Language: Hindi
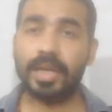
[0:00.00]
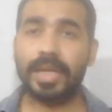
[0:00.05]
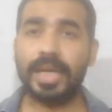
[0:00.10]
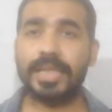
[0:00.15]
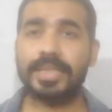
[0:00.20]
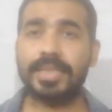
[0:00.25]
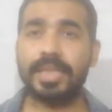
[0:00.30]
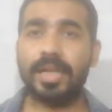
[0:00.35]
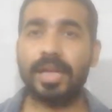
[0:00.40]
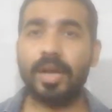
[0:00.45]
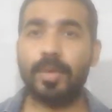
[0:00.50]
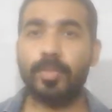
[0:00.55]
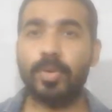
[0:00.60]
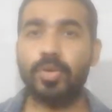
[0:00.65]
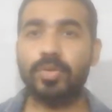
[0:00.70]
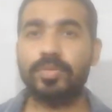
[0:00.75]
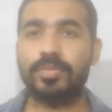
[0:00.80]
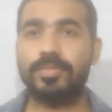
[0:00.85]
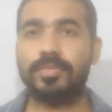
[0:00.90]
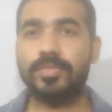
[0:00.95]
कैसे हैं आप
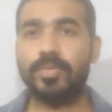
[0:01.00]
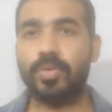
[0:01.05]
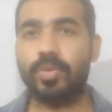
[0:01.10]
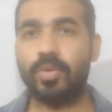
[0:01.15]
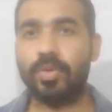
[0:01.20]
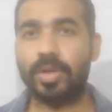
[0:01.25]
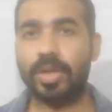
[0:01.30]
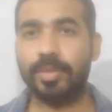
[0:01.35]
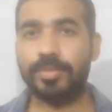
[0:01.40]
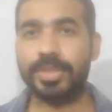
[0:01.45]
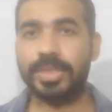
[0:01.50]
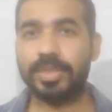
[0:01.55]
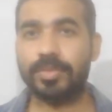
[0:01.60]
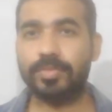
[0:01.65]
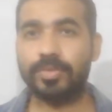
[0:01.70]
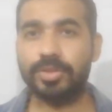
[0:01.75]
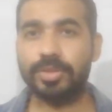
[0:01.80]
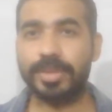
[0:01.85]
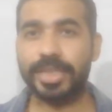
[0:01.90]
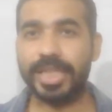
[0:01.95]
लोग कोरोना में
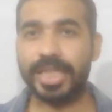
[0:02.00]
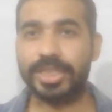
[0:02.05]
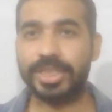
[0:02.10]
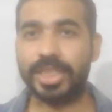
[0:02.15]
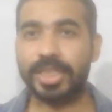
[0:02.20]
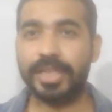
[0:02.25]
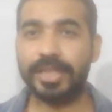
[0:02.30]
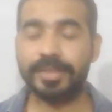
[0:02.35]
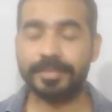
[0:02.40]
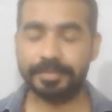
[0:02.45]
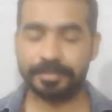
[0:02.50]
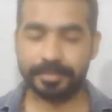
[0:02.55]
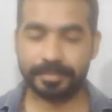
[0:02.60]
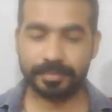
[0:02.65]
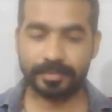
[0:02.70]
सब कुछ बढ़िया चल रहा है